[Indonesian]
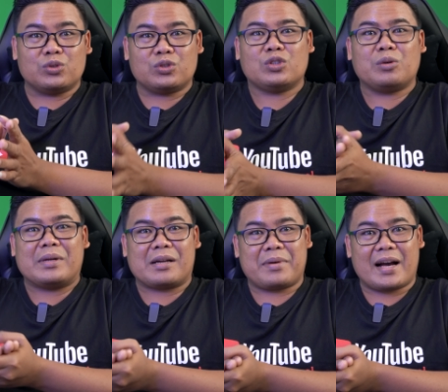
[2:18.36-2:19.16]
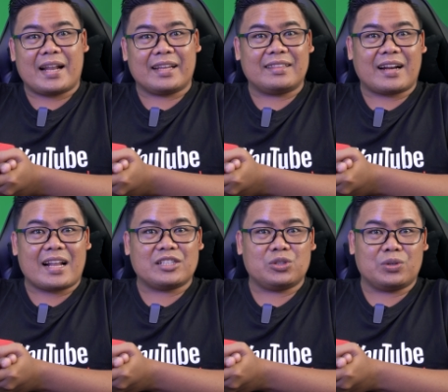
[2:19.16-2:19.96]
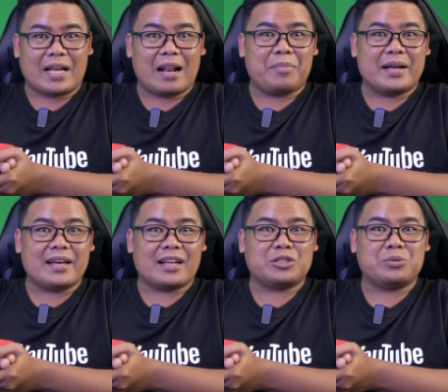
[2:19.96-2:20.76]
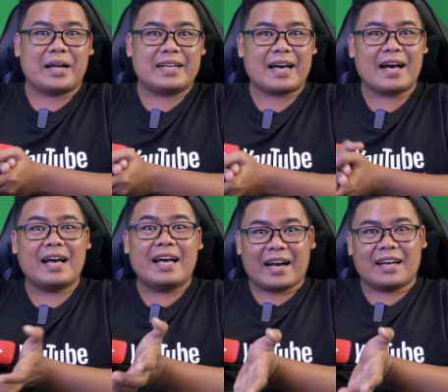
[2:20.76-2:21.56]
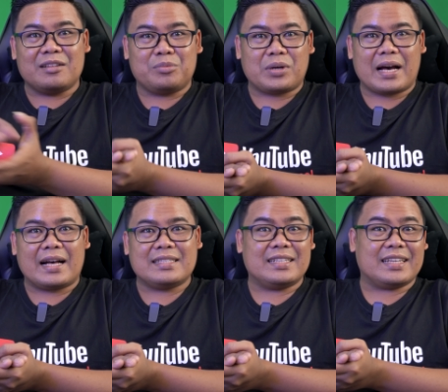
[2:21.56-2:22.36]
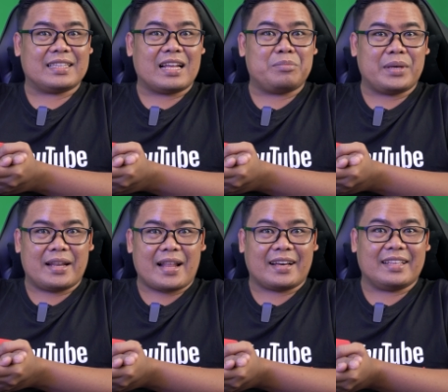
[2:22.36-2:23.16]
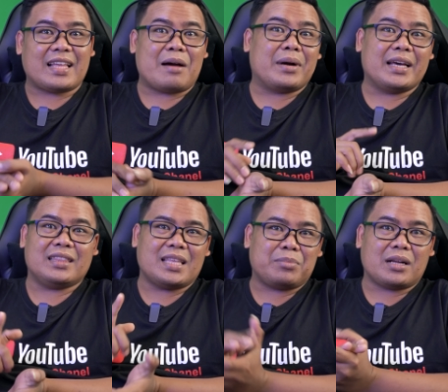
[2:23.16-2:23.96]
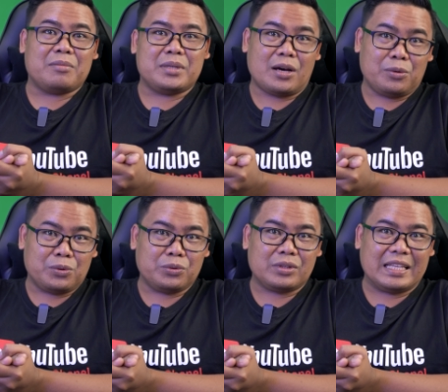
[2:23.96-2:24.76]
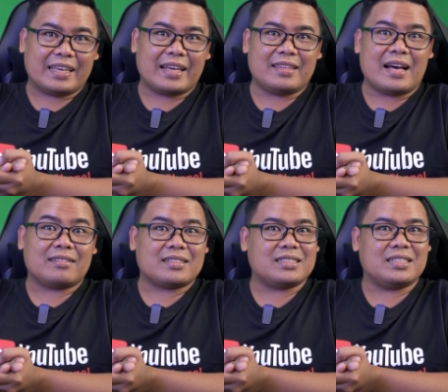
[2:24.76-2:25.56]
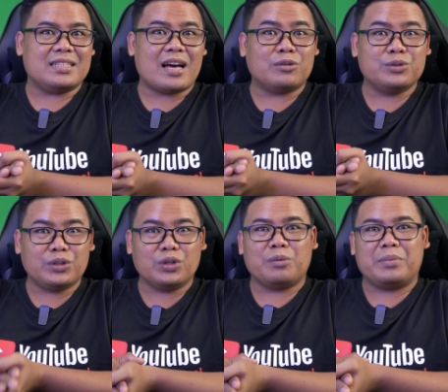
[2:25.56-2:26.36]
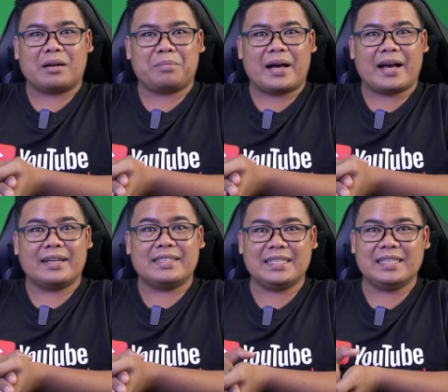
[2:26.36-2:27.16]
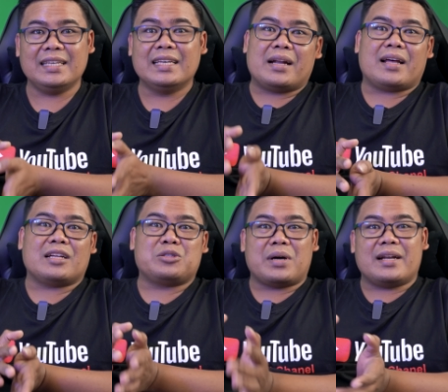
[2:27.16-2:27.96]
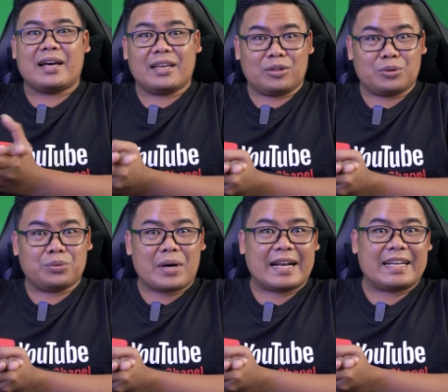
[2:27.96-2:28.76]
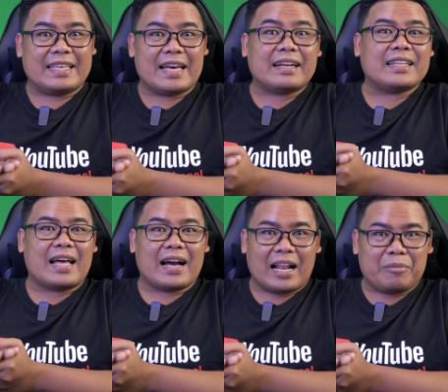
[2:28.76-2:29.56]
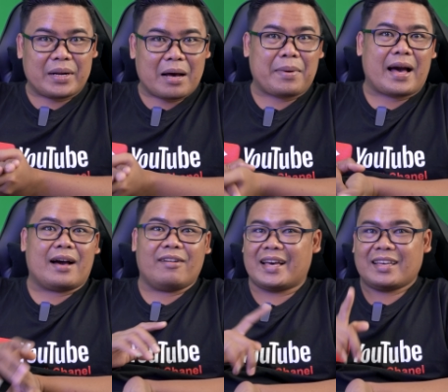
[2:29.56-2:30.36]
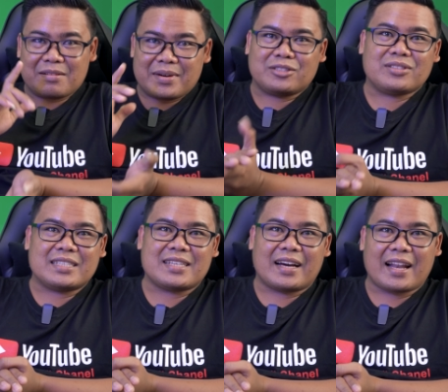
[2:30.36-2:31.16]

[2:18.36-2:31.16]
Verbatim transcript: untuk penerbangan internasional internasional Bandara Juanda akan dibuka, jadi kita lebih enak kita mengintip terlebih dahulu tiket yang tersedia untuk penerbangan di Bandara Juanda itu adanya di tanggal berapa. Oke, kita masuk saja